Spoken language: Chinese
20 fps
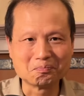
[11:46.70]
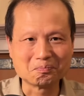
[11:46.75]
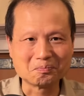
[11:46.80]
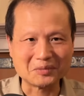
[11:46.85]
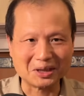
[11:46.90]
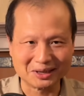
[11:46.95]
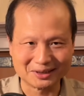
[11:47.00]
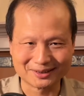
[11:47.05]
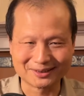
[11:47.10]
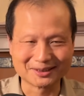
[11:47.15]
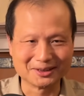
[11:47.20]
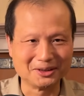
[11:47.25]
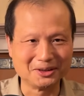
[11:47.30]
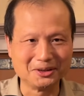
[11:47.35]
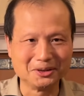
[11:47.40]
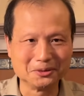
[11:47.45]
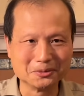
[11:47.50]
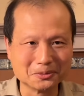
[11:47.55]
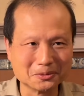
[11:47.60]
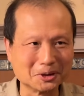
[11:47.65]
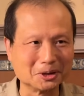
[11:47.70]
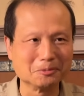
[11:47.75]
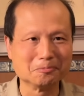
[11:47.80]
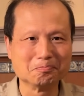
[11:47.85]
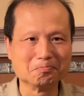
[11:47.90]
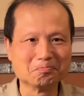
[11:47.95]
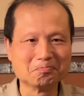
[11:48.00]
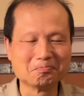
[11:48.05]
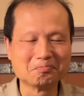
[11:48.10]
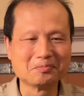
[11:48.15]
也是因为
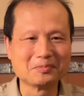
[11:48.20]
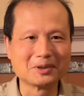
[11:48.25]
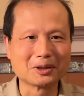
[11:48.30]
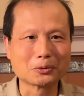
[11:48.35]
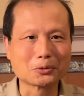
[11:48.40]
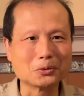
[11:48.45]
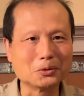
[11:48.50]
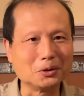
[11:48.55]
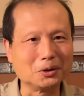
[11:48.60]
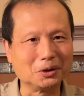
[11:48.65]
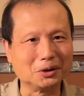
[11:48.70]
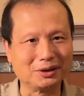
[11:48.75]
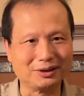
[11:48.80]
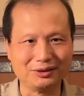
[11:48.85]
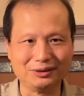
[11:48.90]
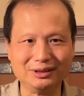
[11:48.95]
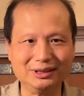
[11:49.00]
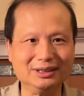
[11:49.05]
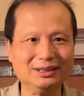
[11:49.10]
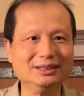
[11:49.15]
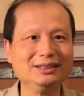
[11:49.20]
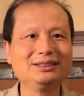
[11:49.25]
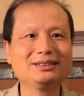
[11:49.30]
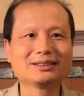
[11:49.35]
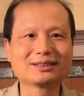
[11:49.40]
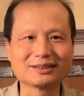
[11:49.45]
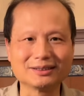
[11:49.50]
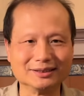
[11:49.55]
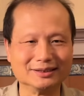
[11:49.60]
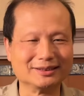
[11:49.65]
过于
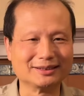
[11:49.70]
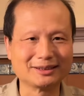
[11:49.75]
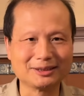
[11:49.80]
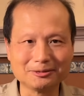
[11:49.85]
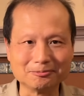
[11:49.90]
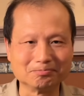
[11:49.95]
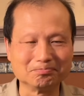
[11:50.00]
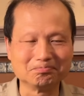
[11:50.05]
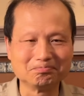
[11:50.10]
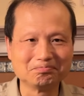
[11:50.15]
自信，